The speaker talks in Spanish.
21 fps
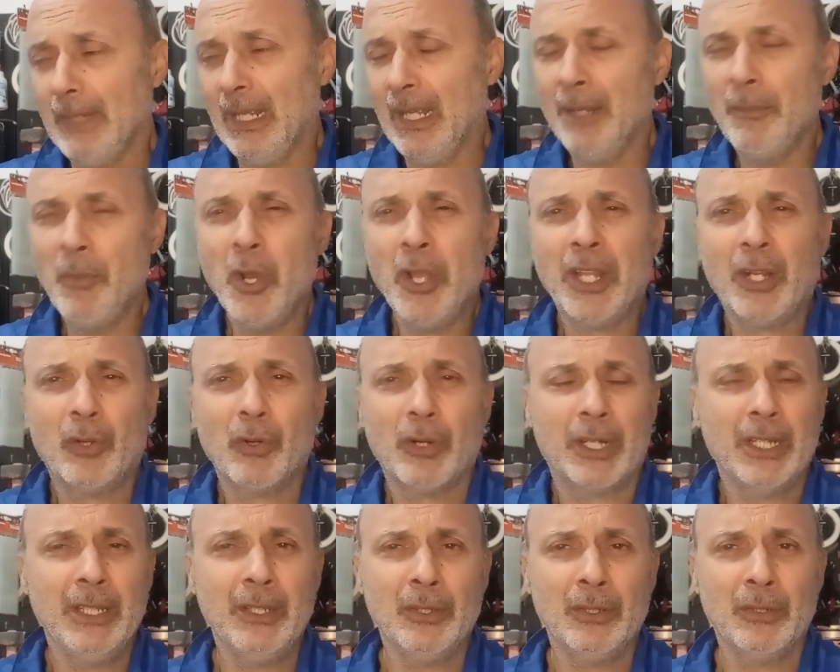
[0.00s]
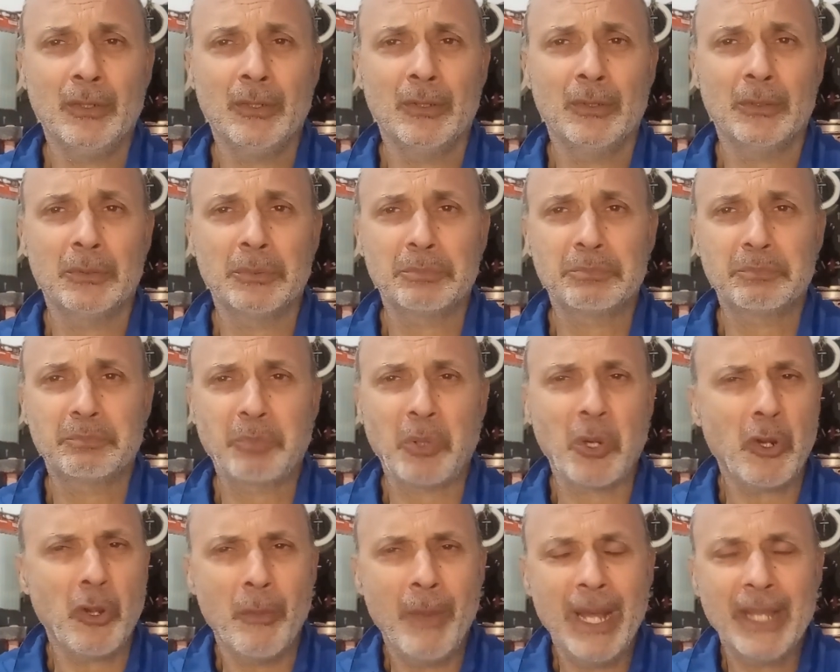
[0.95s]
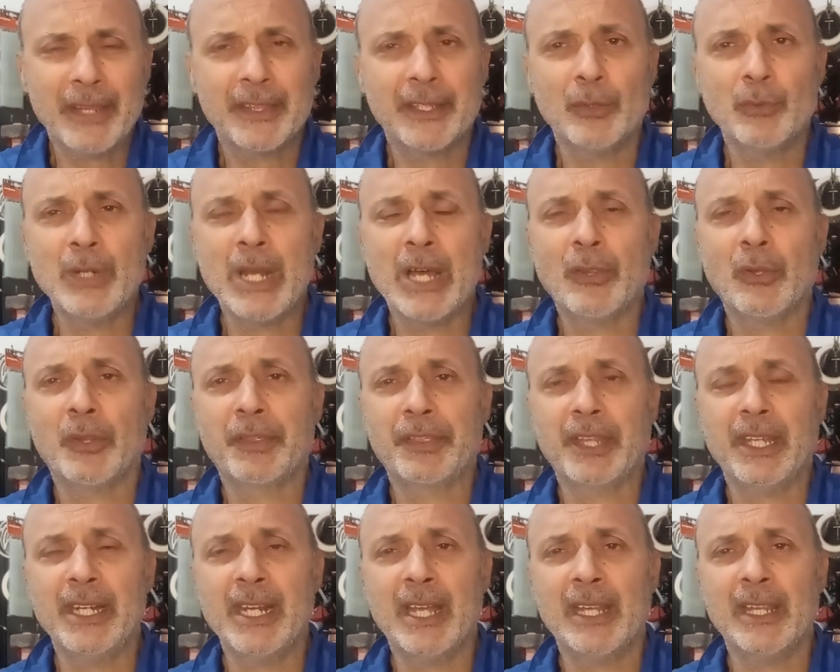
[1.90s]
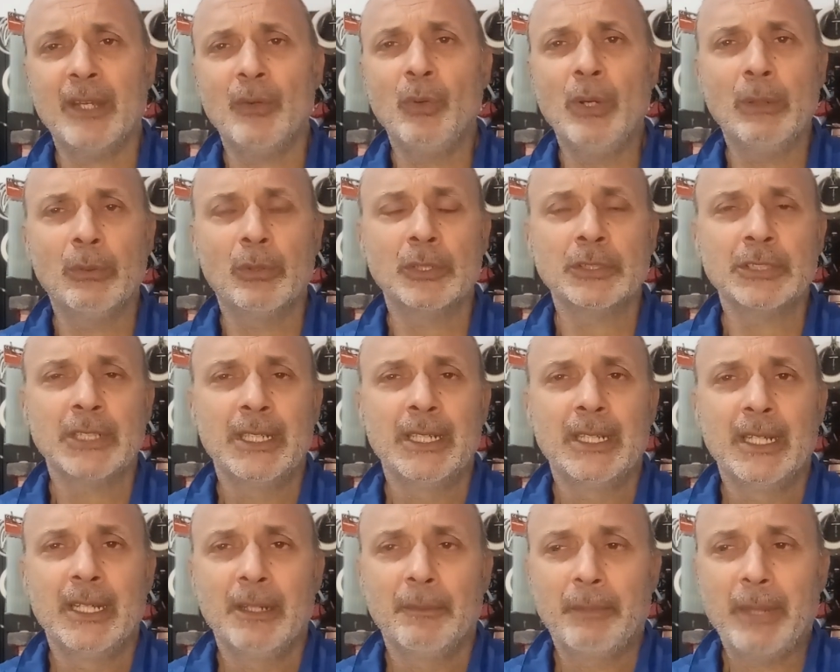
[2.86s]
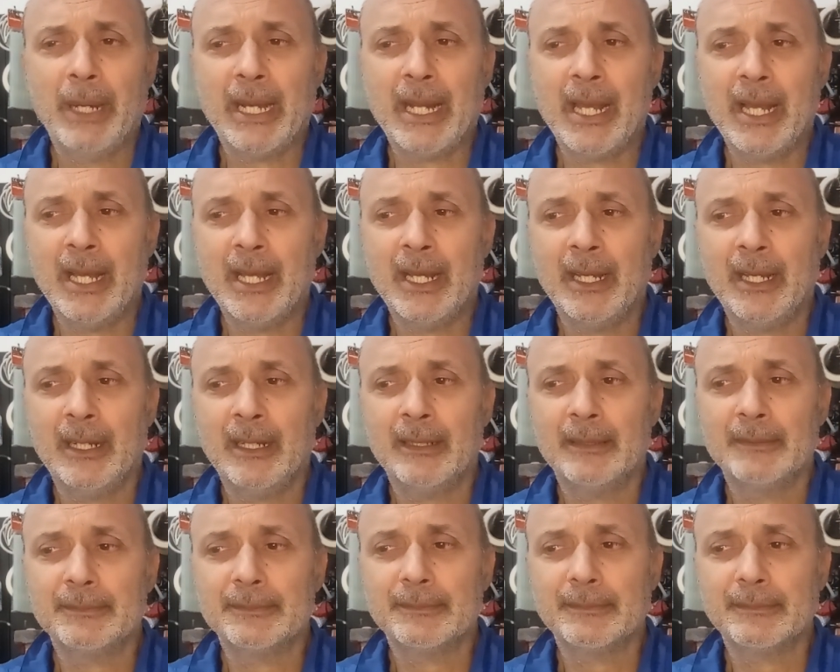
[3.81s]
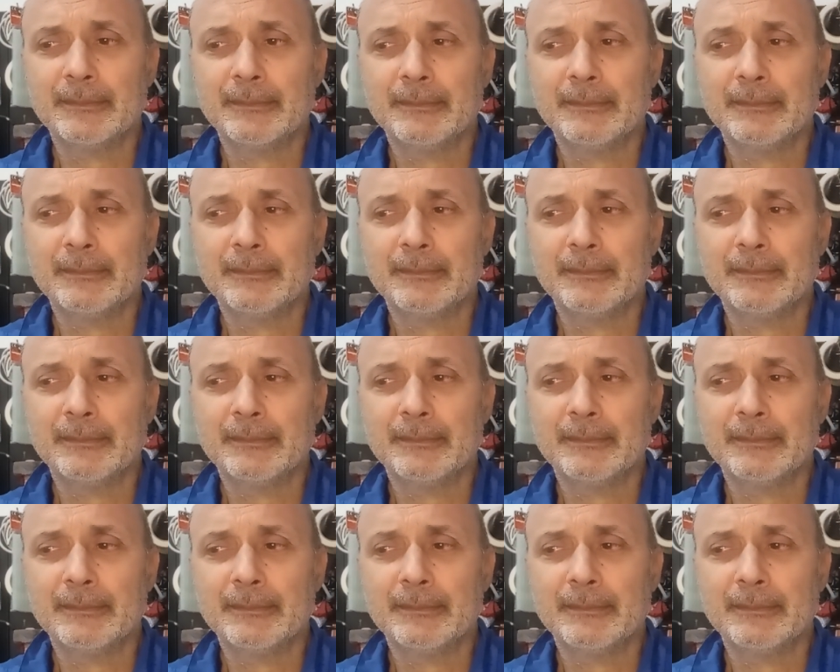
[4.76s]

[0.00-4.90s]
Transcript: hemos escogido poco más de una docena de huevos para